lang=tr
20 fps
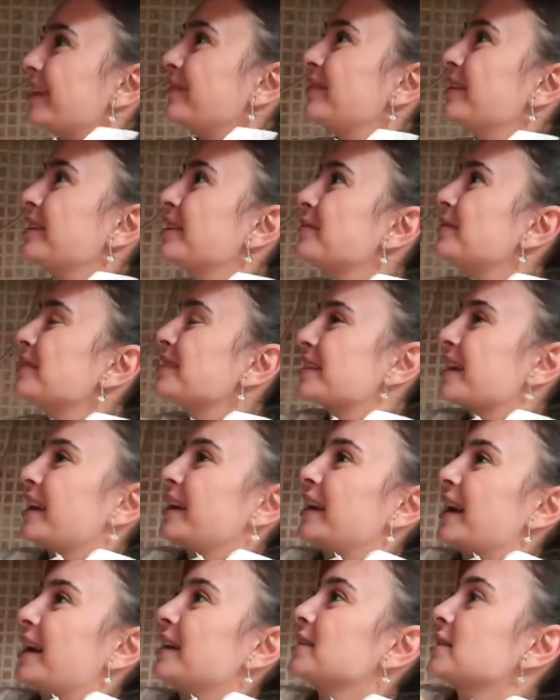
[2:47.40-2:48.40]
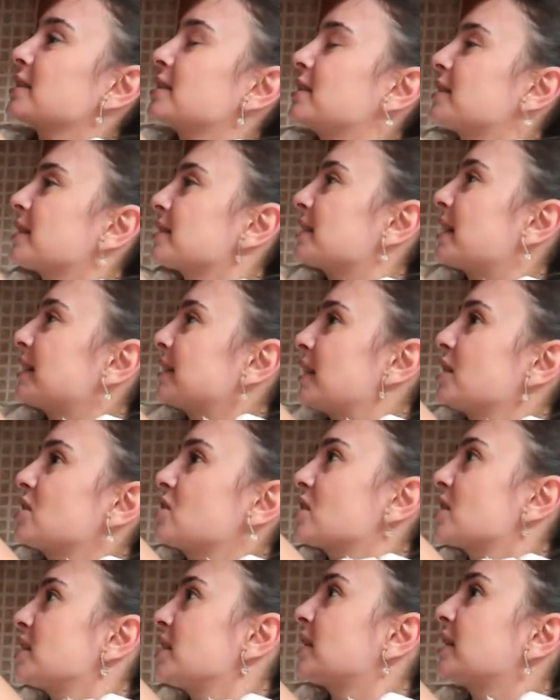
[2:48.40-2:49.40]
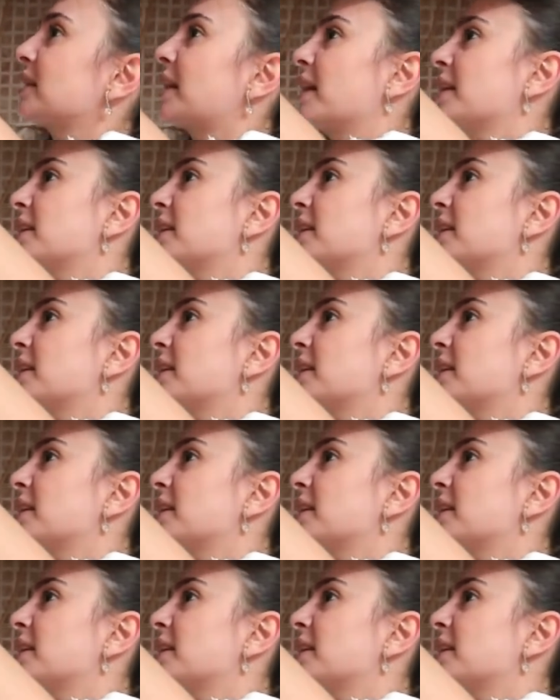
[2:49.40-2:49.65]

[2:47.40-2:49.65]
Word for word: Gibi gibi şeyler. Sonra da zaten çok yakın